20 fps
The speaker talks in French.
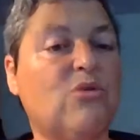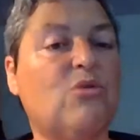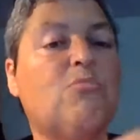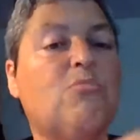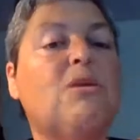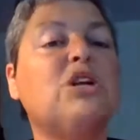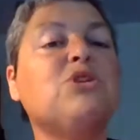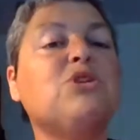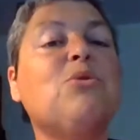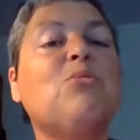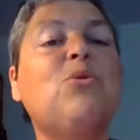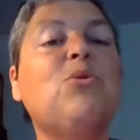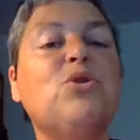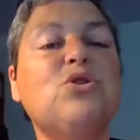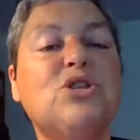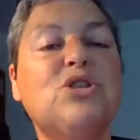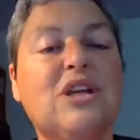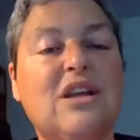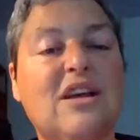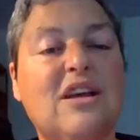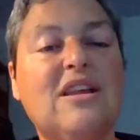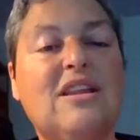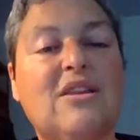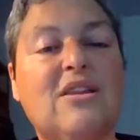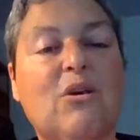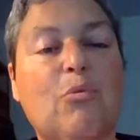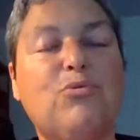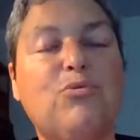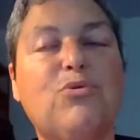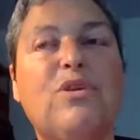Donc ma jambe gauche est
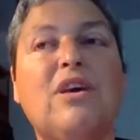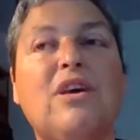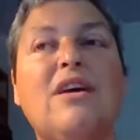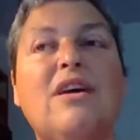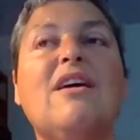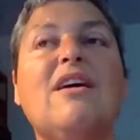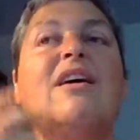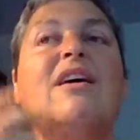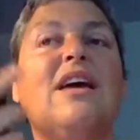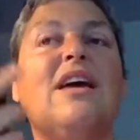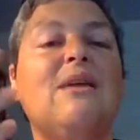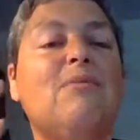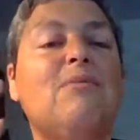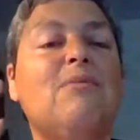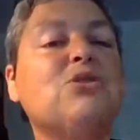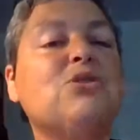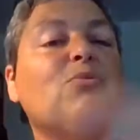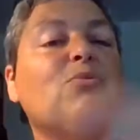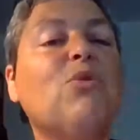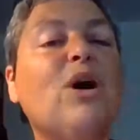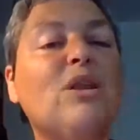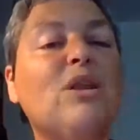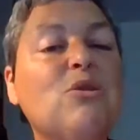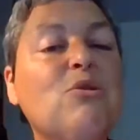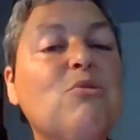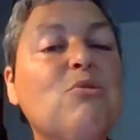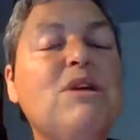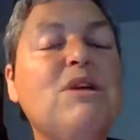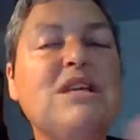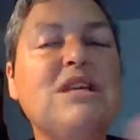amputée, et ma jambe droite
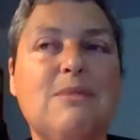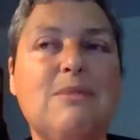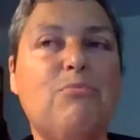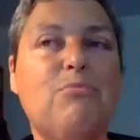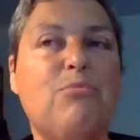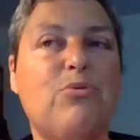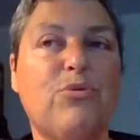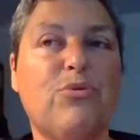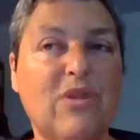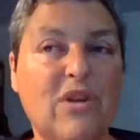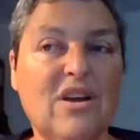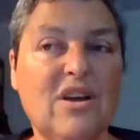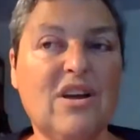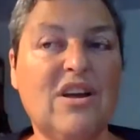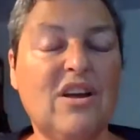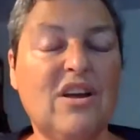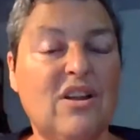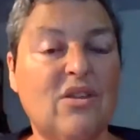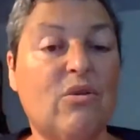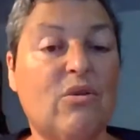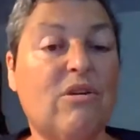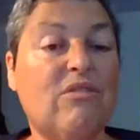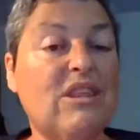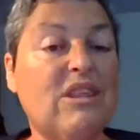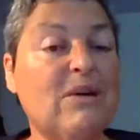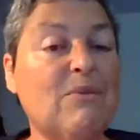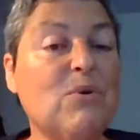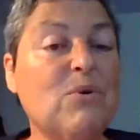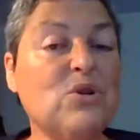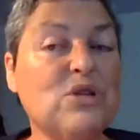n'obéissait plus. Donc
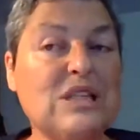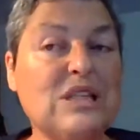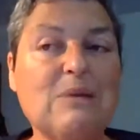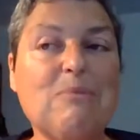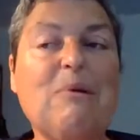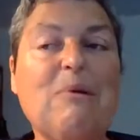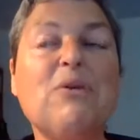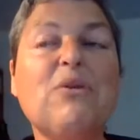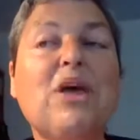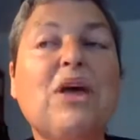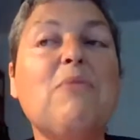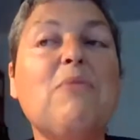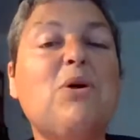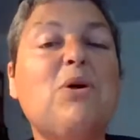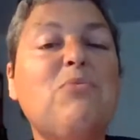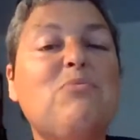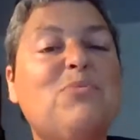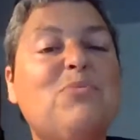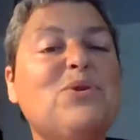évidemment, je n'étais pas en très bonne